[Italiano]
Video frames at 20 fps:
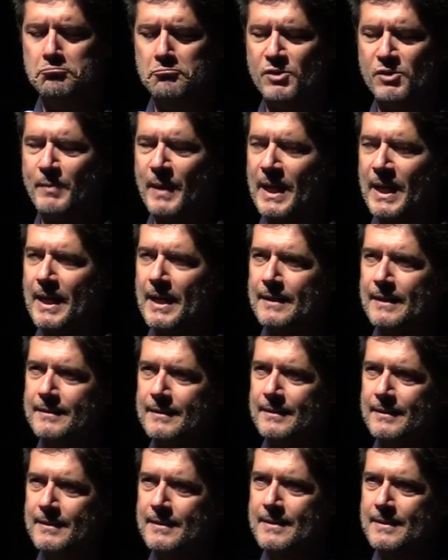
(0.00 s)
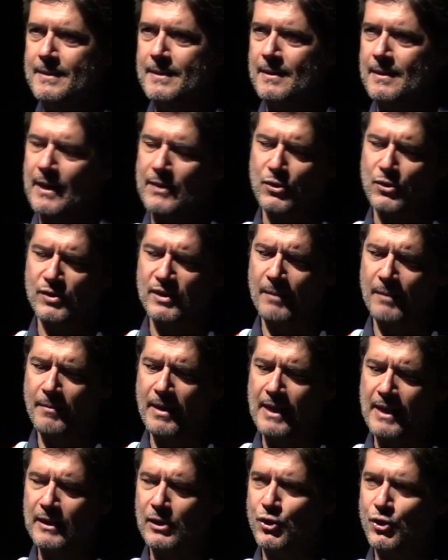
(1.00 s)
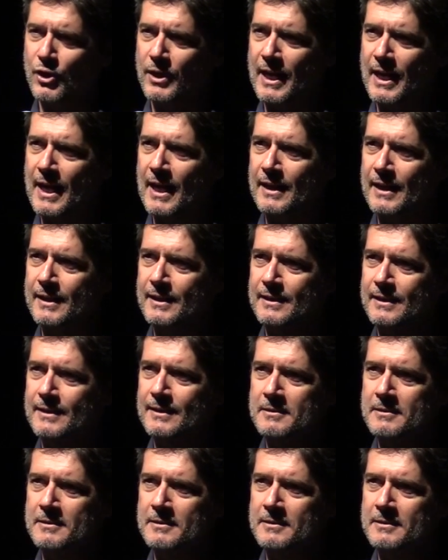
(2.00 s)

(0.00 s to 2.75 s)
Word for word: sprecate. La sostabare, il giornale,